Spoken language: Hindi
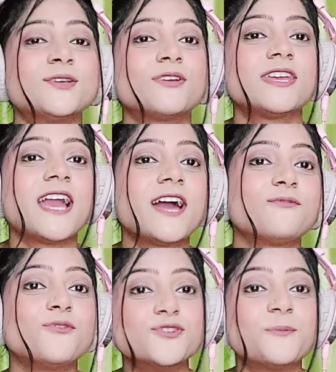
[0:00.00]
क्योंकि यार
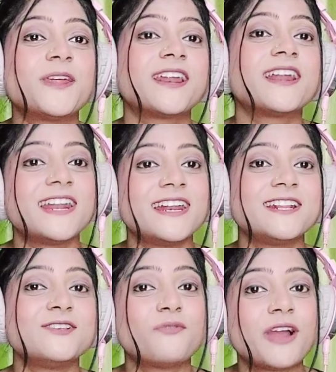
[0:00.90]
वो जो प्रेगनेंट
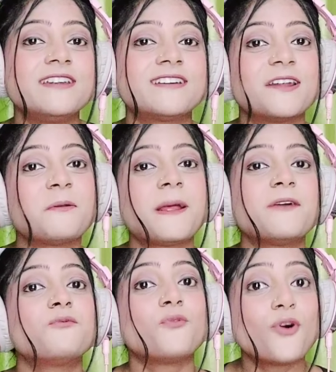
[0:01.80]
लेडी थी जो वाइट व्हाइट कलर में
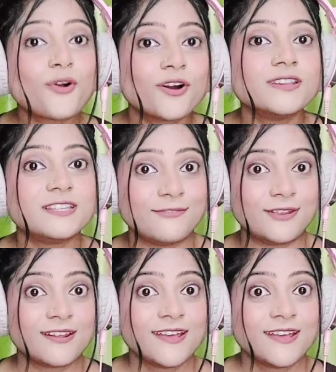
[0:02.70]
पाई वो कौन थी फिर